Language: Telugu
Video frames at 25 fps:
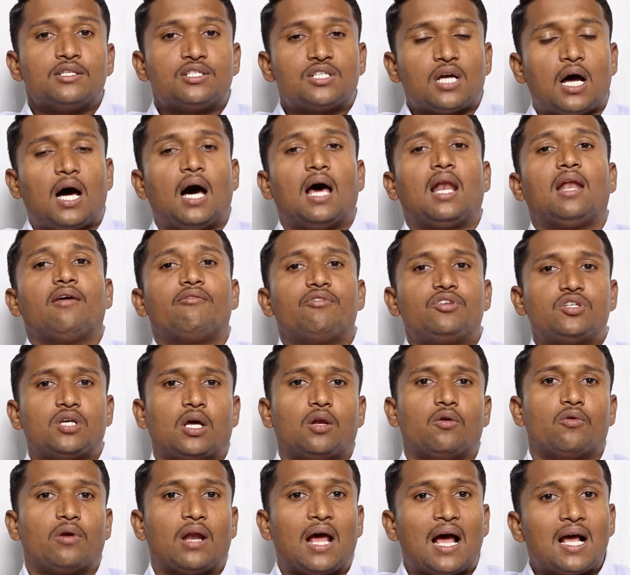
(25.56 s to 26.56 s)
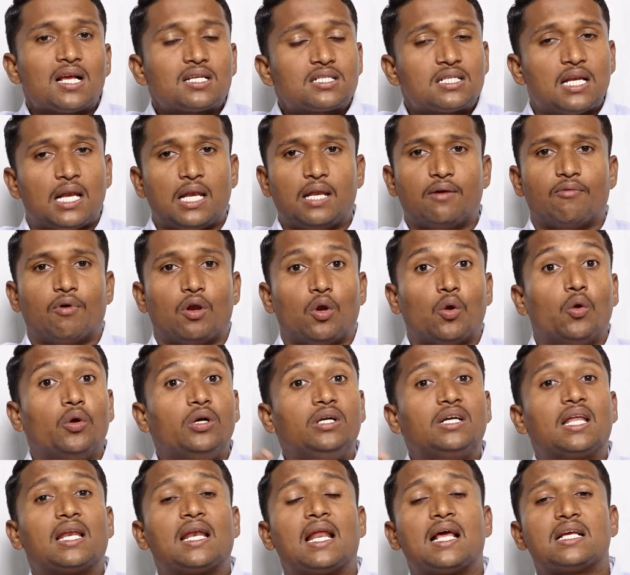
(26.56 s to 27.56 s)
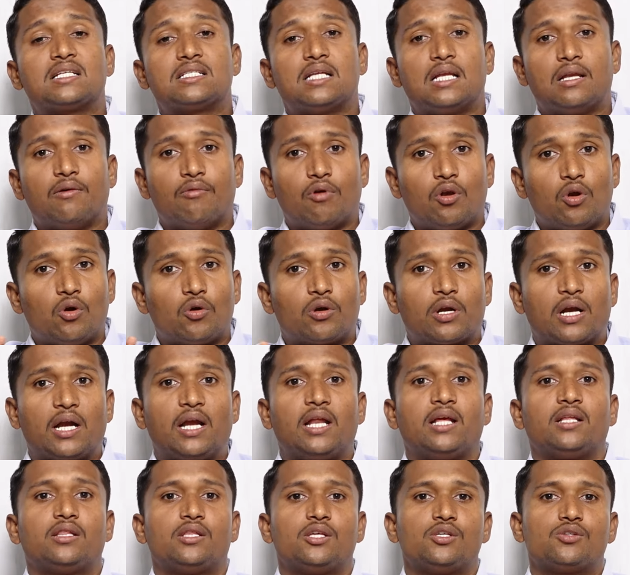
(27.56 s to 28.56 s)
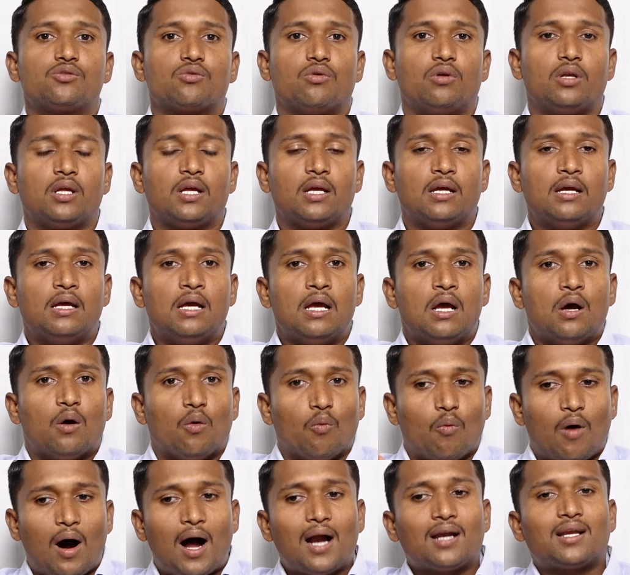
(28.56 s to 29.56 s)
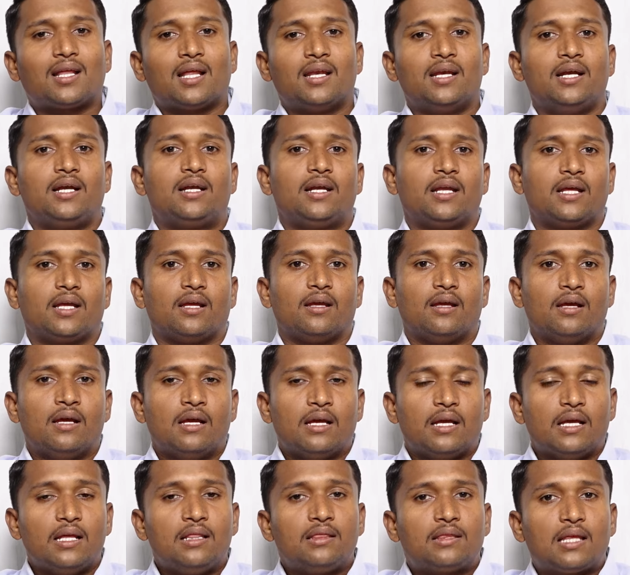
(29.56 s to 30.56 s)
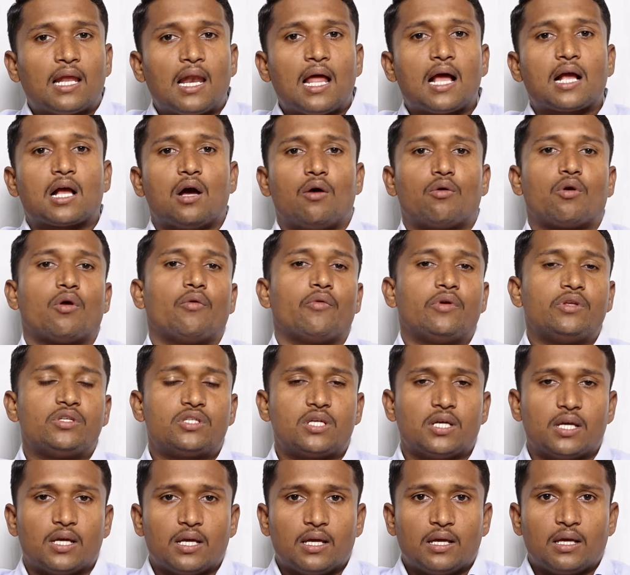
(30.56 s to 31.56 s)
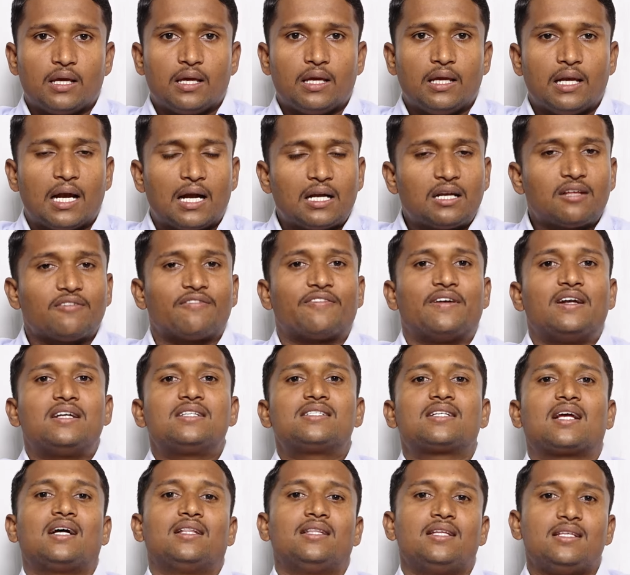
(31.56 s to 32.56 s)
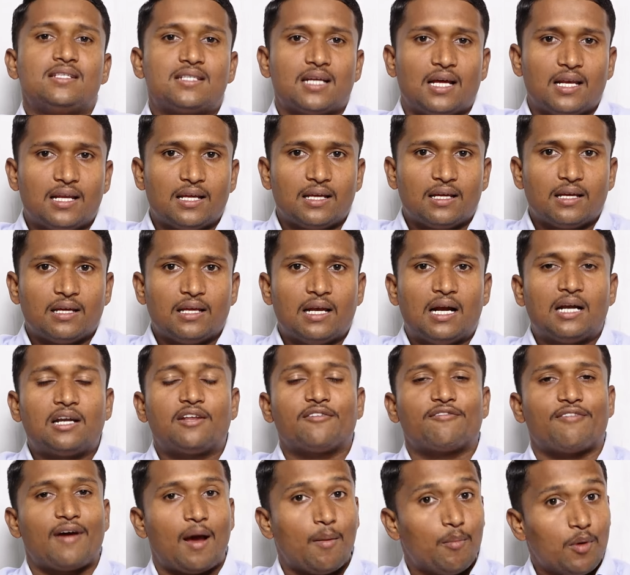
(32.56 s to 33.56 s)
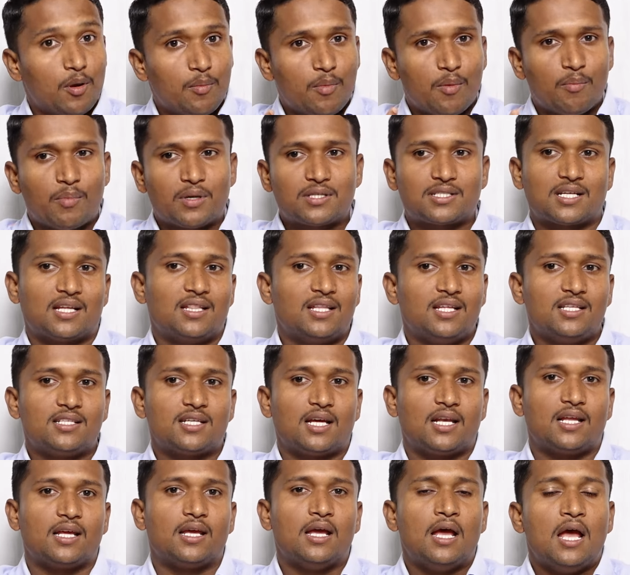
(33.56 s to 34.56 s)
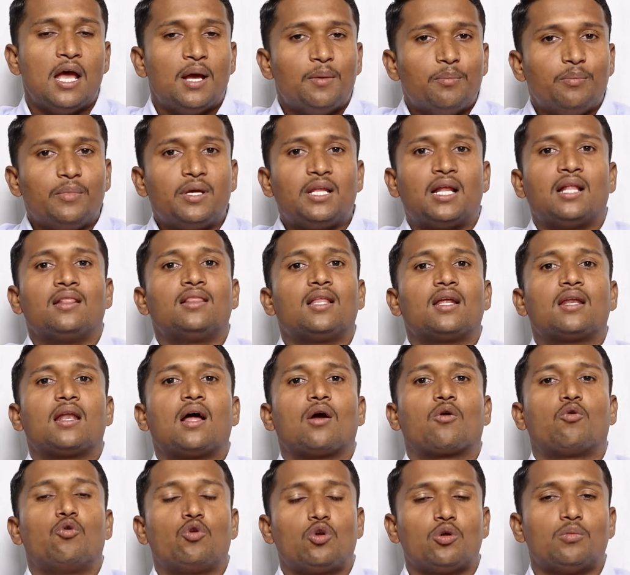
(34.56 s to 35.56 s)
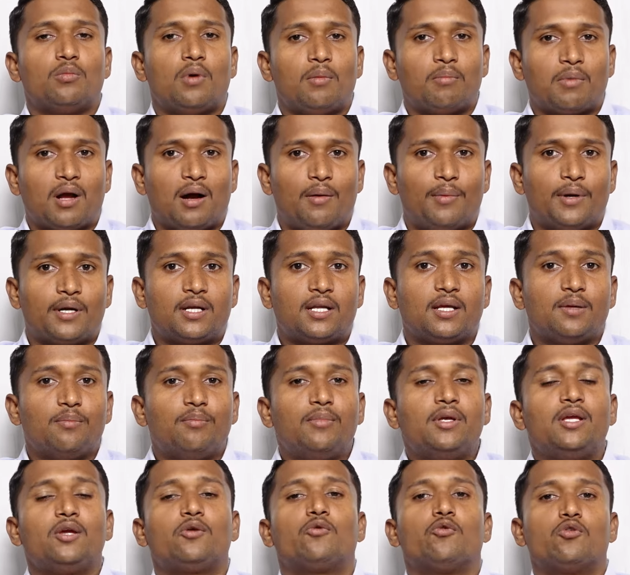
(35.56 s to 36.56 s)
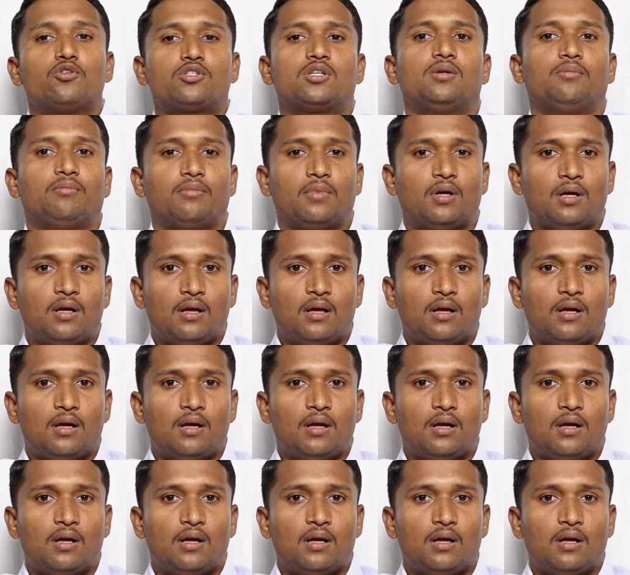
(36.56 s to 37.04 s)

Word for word: చాలా విషయాలు నేషనల్ లెవెల్లో ఇంటర్నేషనల్ లెవెల్లో ట్రైనింగ్ తీసుకొని వాటన్నిటిని ఇంతలా గౌరవించే ఇలాంటి ఫ్రెండ్స్కి అందించాలి ఇలాంటి ఫ్యామిలీ మెంబర్స్కి అందించాలి మీరందరు నా కుటుంబం కాబట్టి మీకోసం